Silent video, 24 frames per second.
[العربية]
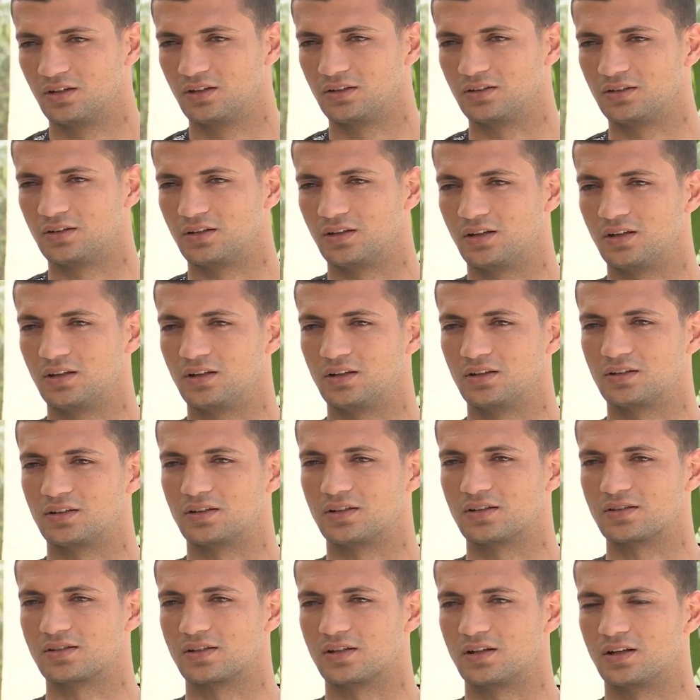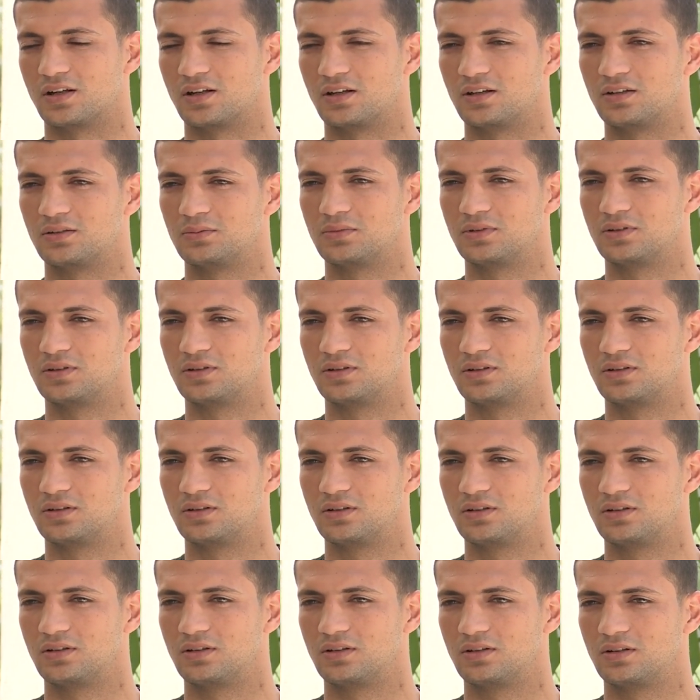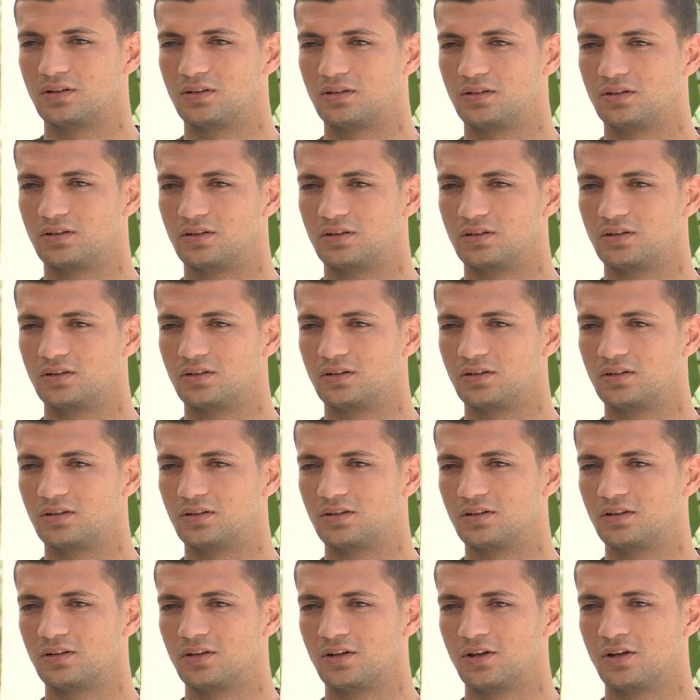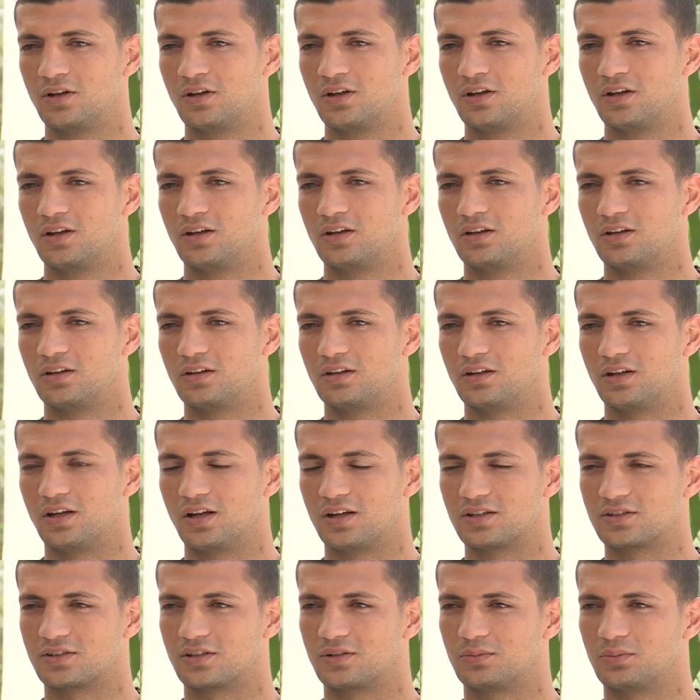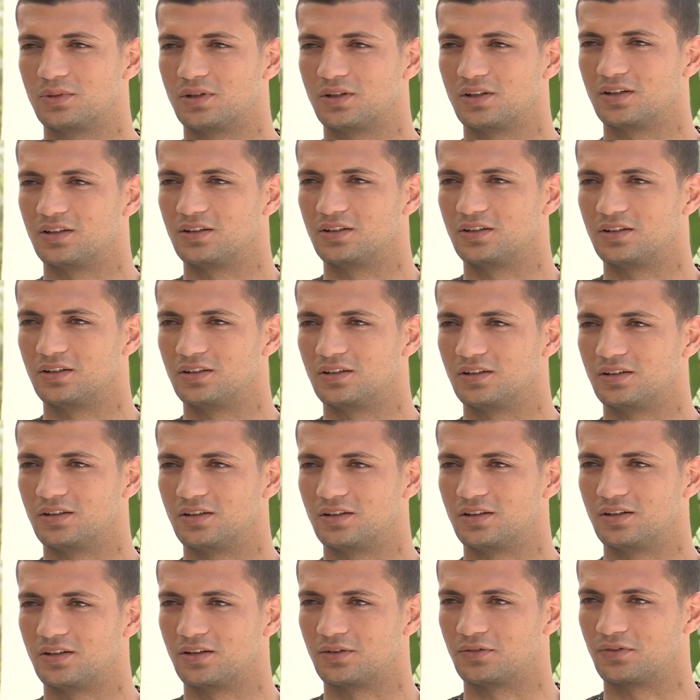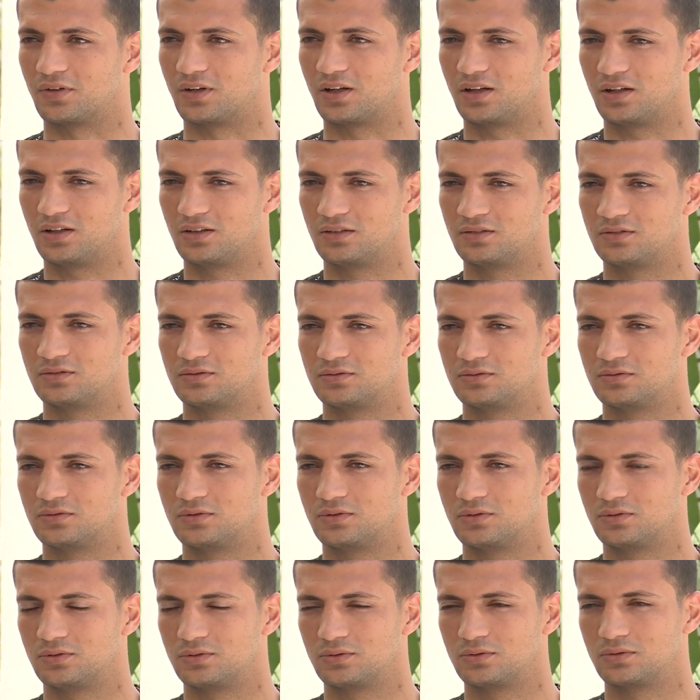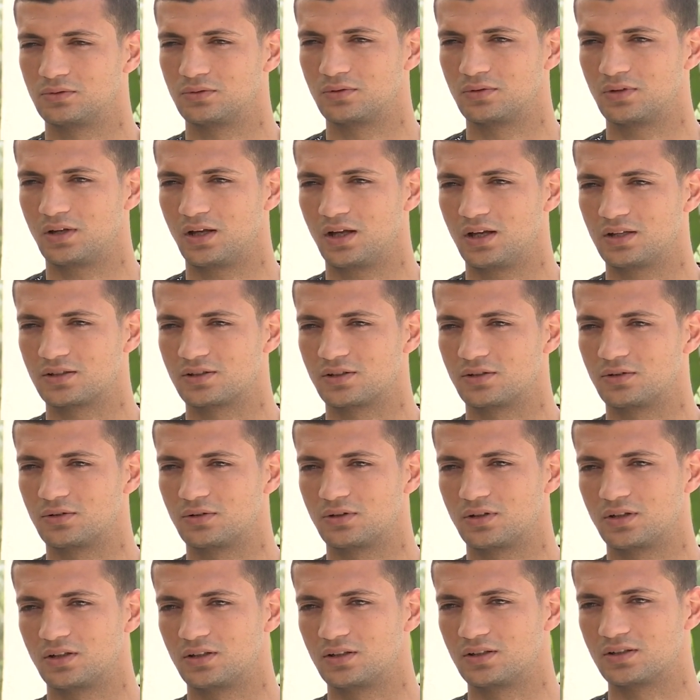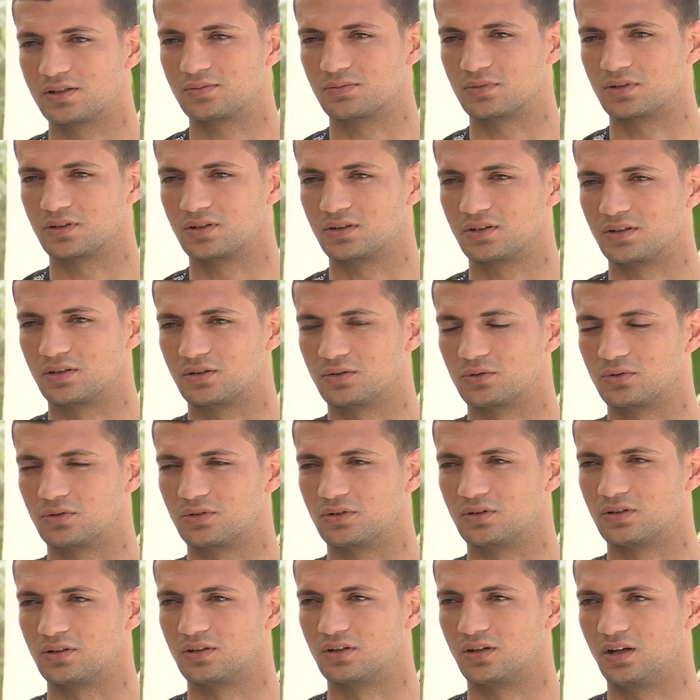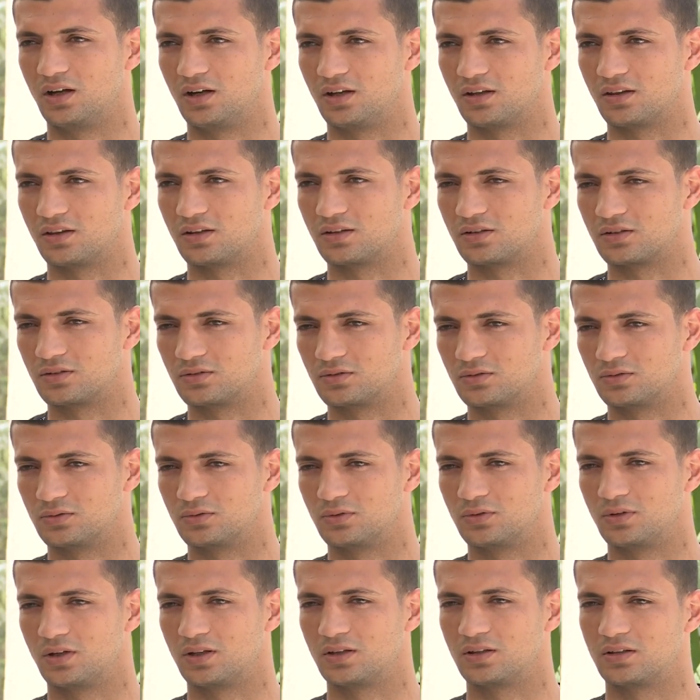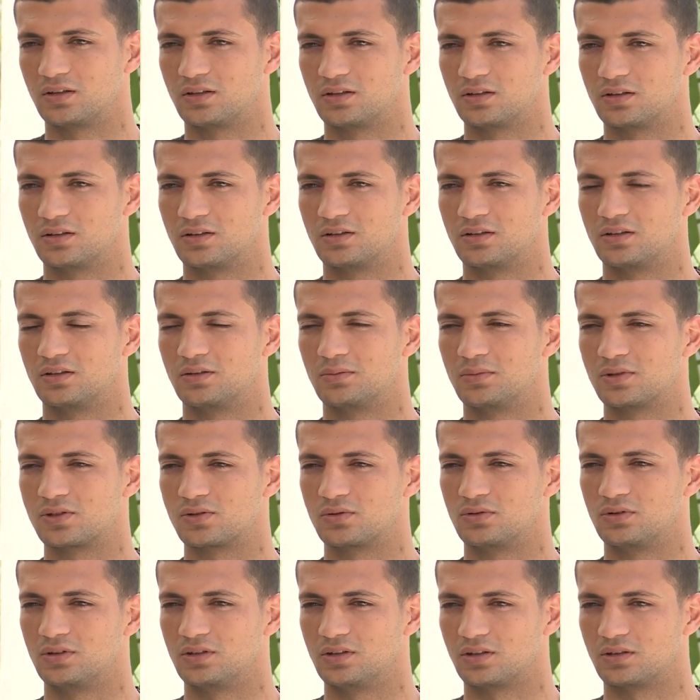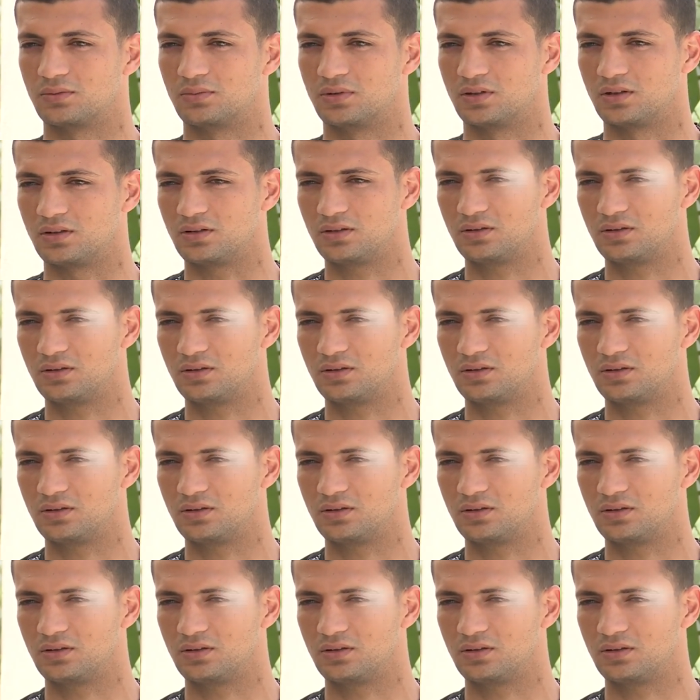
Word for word: نهائيات كأس العالم آه، الحاجه الباهيه اللي هي فرحه والحاجه الاخرى اللي لازمك انت تكون حاضر وعندك مسؤوليه كبيره